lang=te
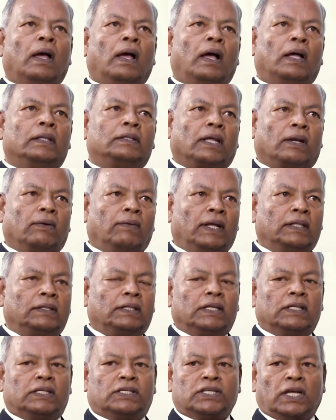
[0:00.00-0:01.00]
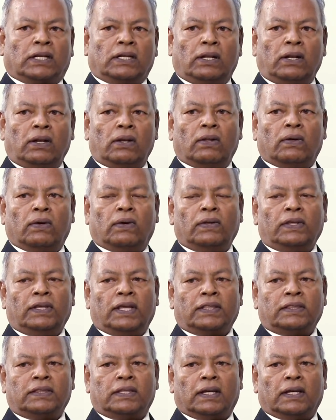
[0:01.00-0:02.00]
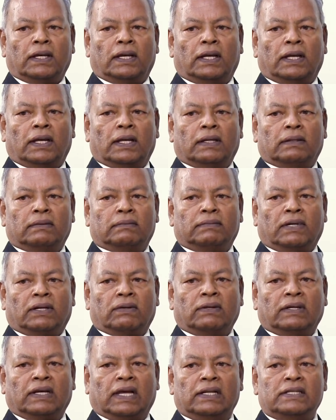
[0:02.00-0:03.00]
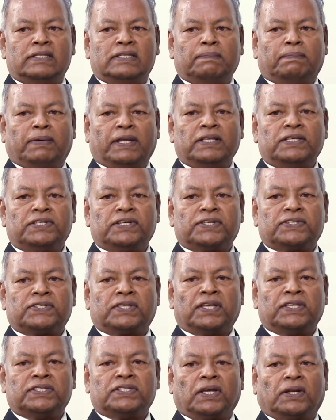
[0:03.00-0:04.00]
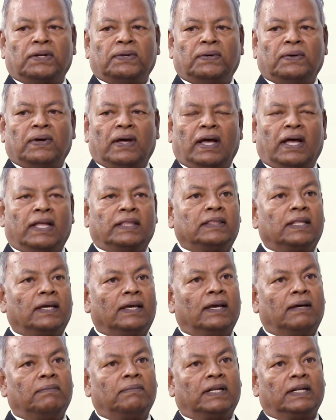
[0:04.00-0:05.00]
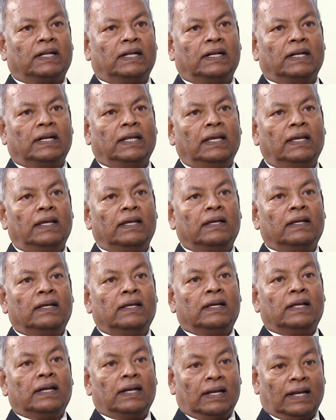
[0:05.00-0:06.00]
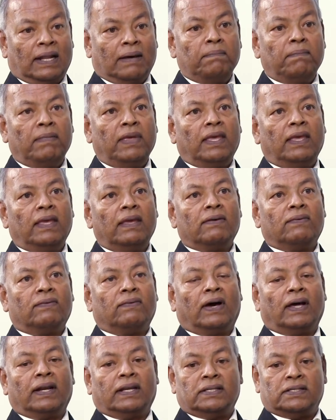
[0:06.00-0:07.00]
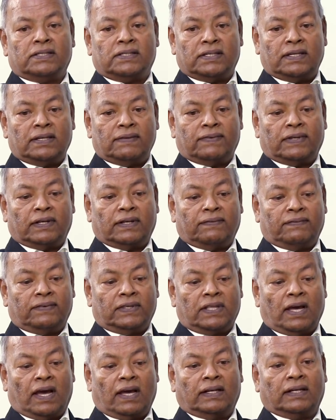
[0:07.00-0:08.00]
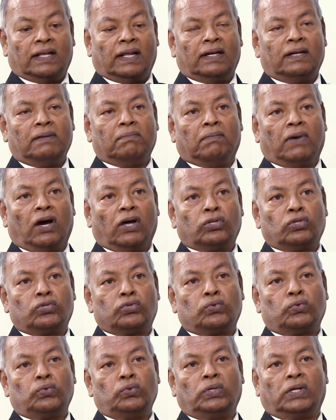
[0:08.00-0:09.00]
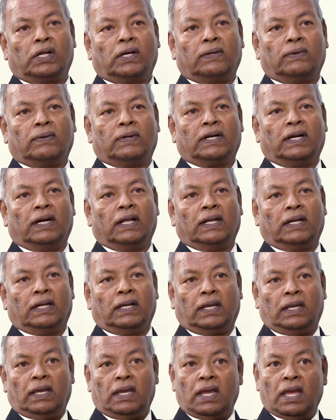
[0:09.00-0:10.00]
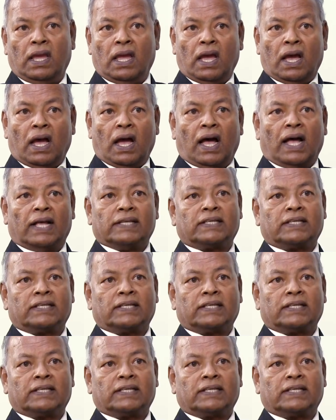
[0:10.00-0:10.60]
ఆ తర్వాత జనంలో ఎంతగా మనం కలిసి పనిచేస్తే జనం అంతగా మనల్ని నమ్మి వారి జీవన విధానాలని మార్చుకుంటారు అనడానికి ఆ